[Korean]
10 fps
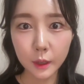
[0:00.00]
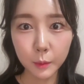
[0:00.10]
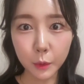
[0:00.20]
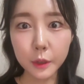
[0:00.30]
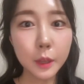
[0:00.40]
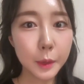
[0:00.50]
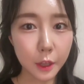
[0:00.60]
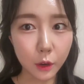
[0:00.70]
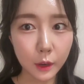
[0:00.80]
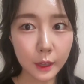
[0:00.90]

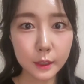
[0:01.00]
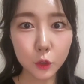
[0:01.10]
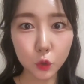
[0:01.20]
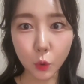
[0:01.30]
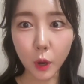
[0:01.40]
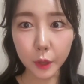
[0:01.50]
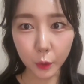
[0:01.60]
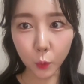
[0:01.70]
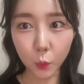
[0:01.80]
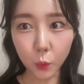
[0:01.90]
멀티미디어까지가 주어가 될
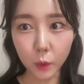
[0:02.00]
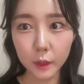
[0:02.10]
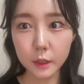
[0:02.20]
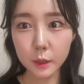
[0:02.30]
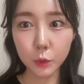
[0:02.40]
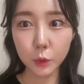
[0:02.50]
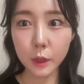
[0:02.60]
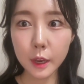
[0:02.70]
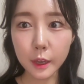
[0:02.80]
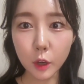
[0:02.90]
거고 지금
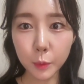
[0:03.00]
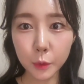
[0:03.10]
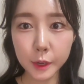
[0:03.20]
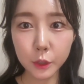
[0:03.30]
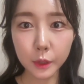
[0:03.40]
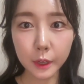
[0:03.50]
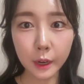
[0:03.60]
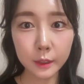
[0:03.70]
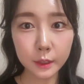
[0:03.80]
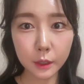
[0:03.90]
졸리아
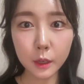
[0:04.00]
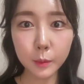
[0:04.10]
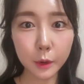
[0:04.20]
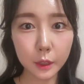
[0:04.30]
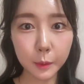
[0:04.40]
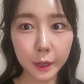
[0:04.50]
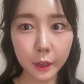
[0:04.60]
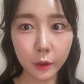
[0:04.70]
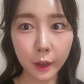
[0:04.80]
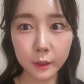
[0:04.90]
인커퍼레이션이랑 스터
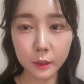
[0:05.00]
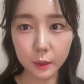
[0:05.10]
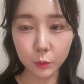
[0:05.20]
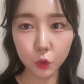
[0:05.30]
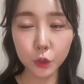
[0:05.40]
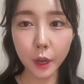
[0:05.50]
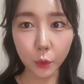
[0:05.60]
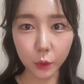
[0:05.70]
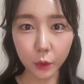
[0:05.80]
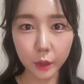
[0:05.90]
멀티미디어랑 은 지금 두 개가
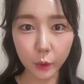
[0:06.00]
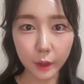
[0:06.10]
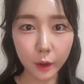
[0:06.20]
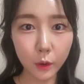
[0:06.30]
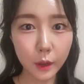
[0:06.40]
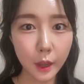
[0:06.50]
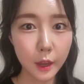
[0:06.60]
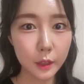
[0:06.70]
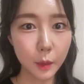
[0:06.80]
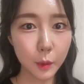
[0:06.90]
연결 되어 있네요.
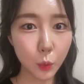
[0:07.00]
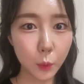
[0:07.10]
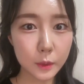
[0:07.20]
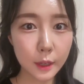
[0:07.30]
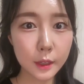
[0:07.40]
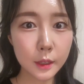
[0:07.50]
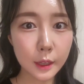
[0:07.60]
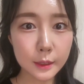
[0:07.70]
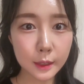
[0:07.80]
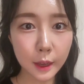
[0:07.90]
그다음에 동사는
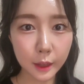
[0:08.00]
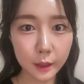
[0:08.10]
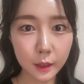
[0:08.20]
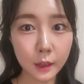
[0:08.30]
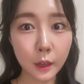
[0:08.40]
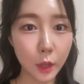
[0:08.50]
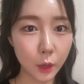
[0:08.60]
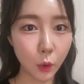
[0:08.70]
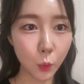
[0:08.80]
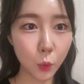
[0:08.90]
decided가 되는
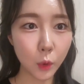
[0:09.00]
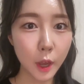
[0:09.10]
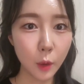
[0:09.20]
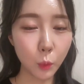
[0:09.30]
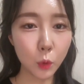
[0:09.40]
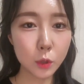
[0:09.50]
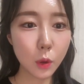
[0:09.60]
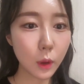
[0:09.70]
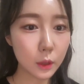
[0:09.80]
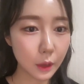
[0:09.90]
거고
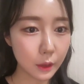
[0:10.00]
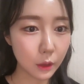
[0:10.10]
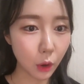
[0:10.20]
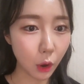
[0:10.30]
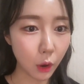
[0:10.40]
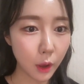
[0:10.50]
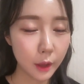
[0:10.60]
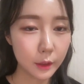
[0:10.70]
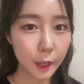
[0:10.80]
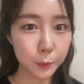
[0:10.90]
목적어가 되게 길어요.
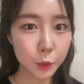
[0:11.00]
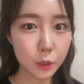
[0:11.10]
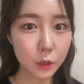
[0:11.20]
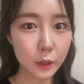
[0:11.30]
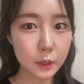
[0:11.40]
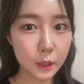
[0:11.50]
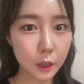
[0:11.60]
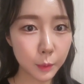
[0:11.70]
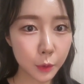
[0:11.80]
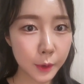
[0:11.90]
t 부터 지금
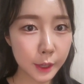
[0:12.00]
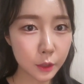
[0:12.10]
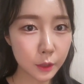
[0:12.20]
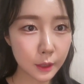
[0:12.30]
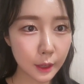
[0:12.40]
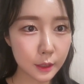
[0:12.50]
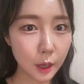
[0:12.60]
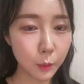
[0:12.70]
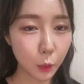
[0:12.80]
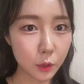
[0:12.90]

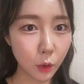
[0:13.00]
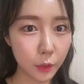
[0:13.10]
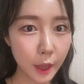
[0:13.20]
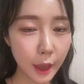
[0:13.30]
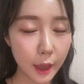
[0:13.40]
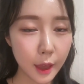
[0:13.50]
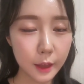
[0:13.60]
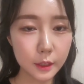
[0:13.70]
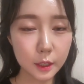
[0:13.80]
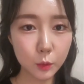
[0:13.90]
corporations까지가 목적어인데
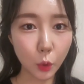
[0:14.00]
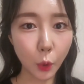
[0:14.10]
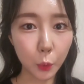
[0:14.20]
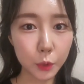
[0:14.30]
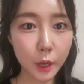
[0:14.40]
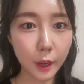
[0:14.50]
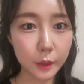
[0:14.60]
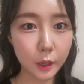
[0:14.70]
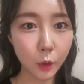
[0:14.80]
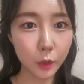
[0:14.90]
지금 저게 어떻게
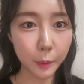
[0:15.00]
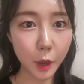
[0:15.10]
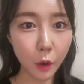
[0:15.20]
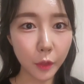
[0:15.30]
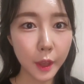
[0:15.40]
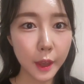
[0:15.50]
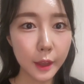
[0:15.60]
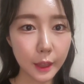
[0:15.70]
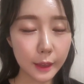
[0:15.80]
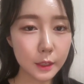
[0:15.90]
가능한 거냐면
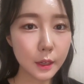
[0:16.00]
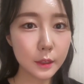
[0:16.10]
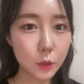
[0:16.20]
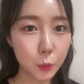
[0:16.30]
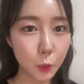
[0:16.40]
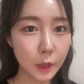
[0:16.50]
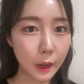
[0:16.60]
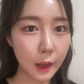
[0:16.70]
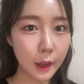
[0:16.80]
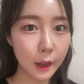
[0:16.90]
대 h 라는
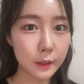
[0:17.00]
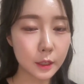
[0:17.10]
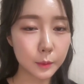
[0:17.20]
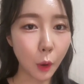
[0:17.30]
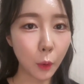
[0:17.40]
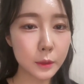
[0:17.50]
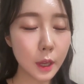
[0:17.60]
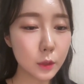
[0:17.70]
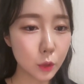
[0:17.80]
접속사가 그 명사절